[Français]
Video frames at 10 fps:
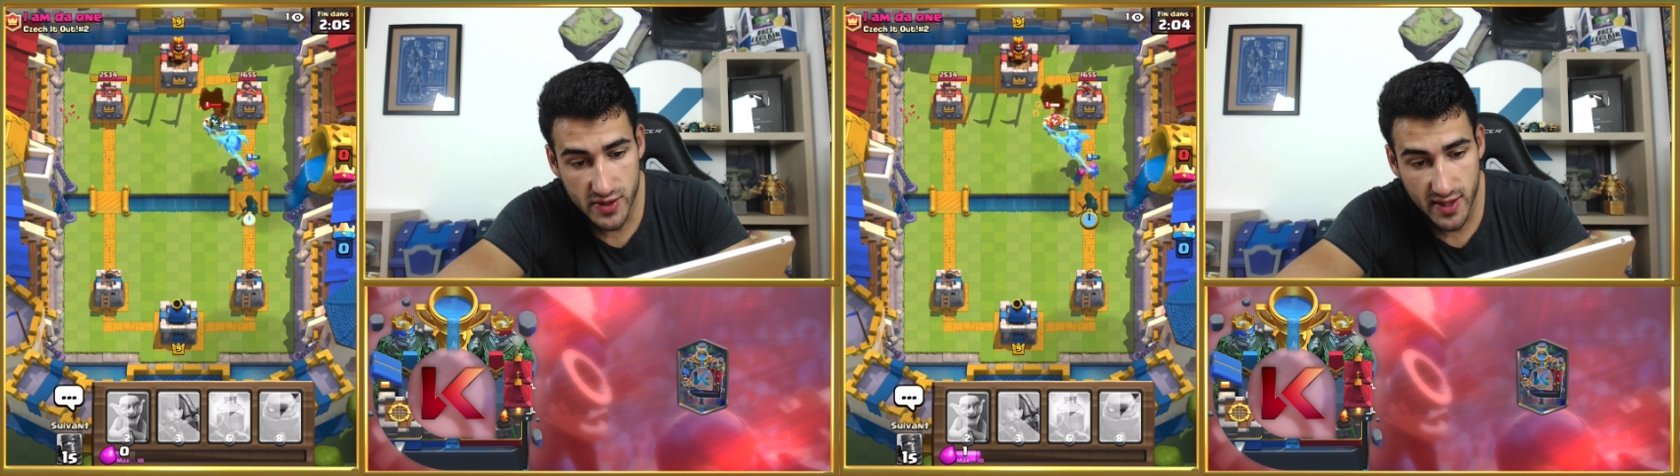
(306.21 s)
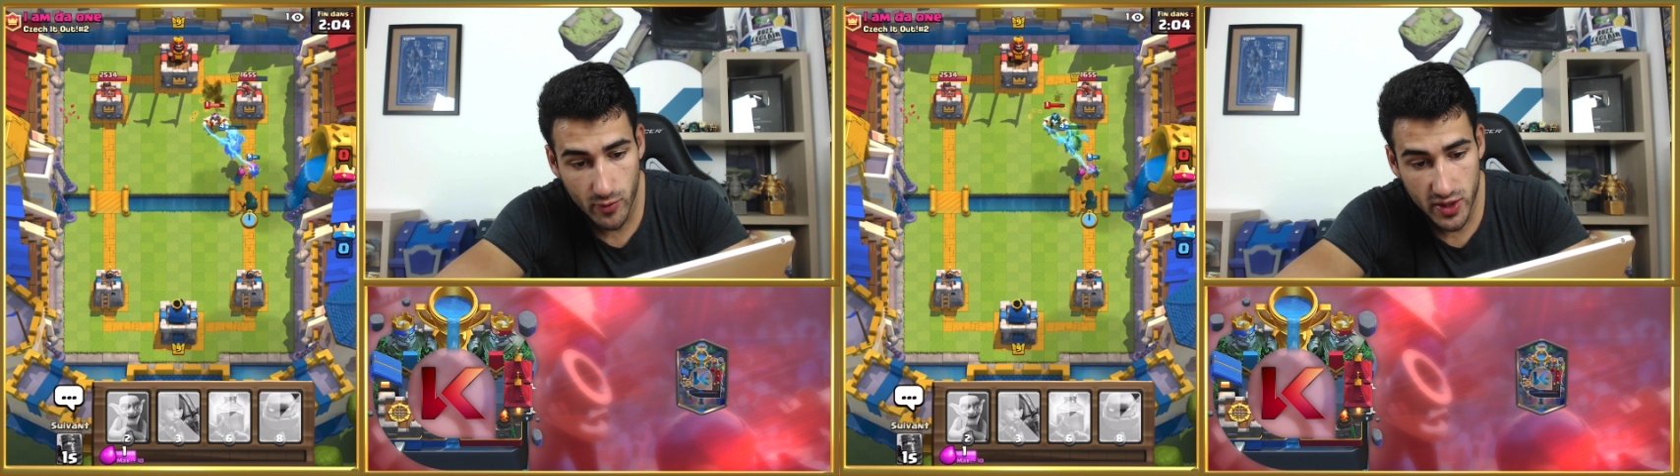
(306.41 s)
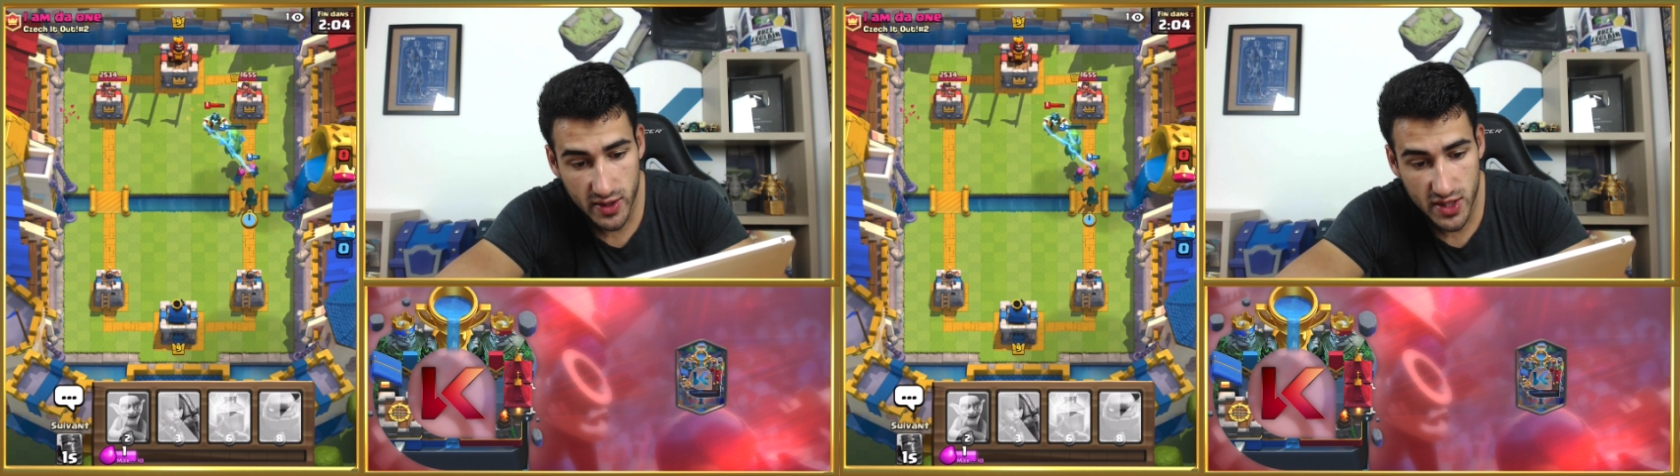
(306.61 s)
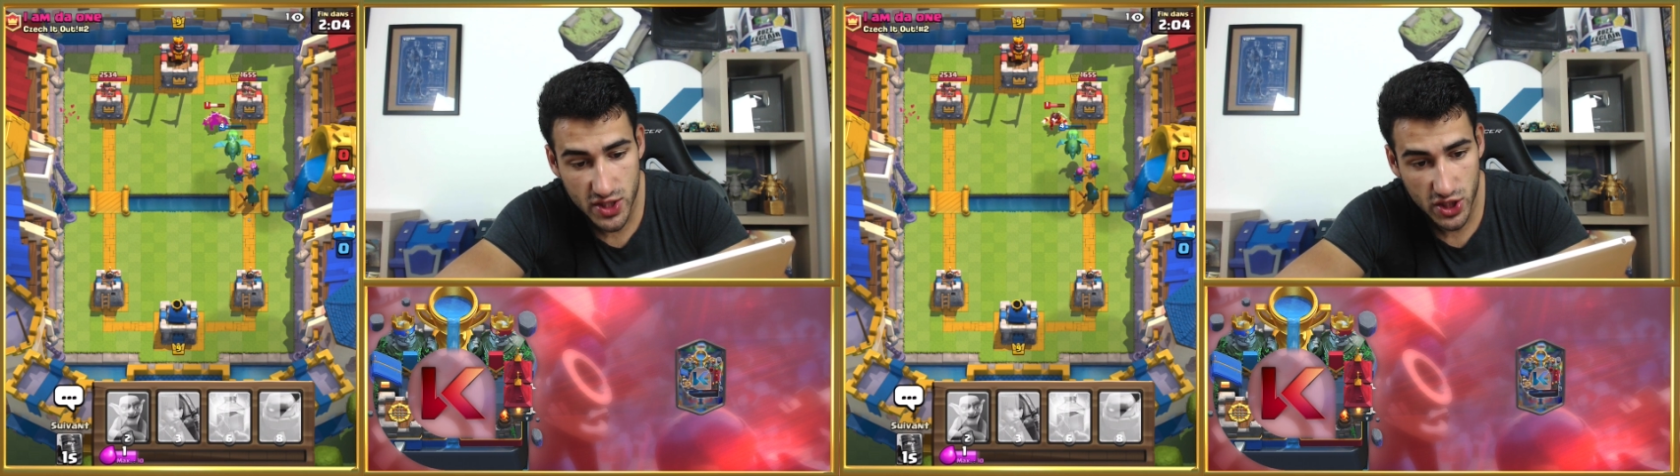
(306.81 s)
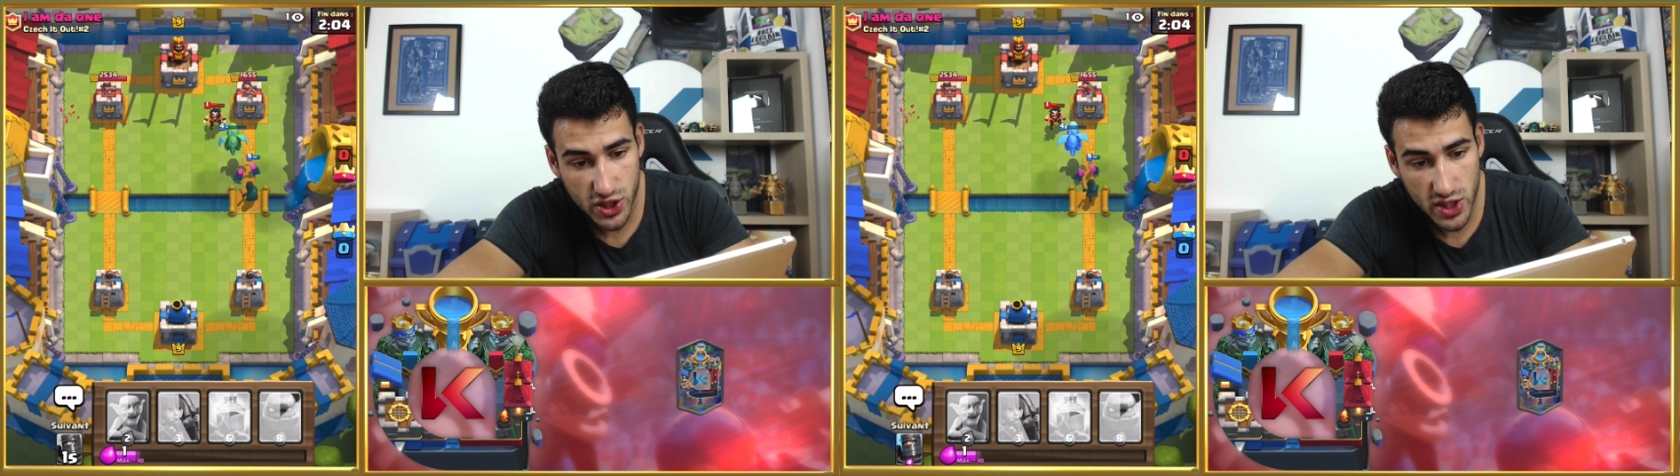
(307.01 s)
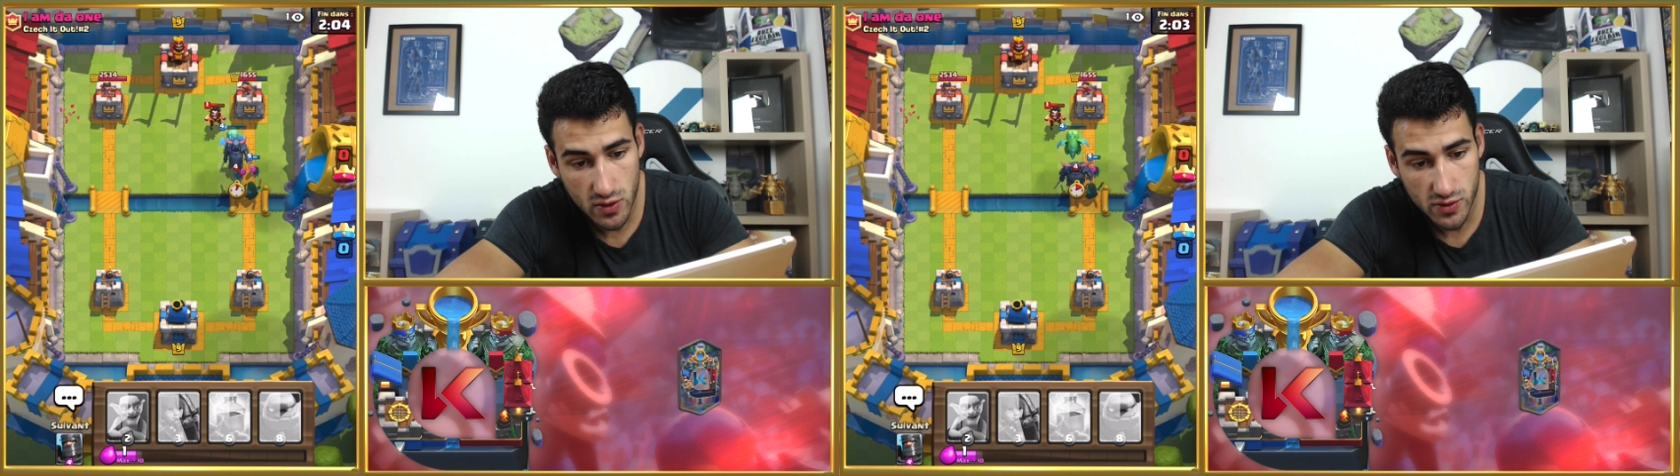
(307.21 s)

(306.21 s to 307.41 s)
il y a moyen d'aller chercher le